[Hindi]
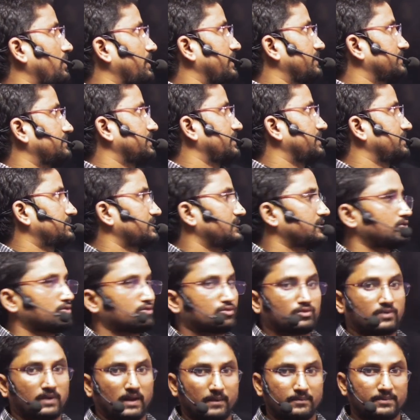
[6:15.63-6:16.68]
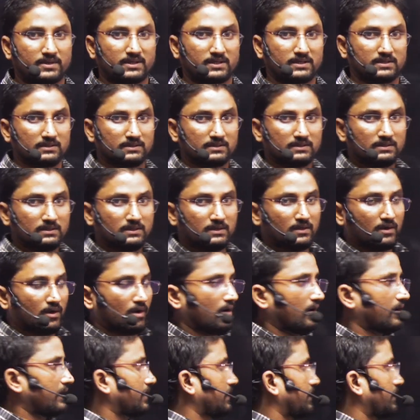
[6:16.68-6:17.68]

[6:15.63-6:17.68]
एसलेशन ड्यू टू ग्रेविटी और अगर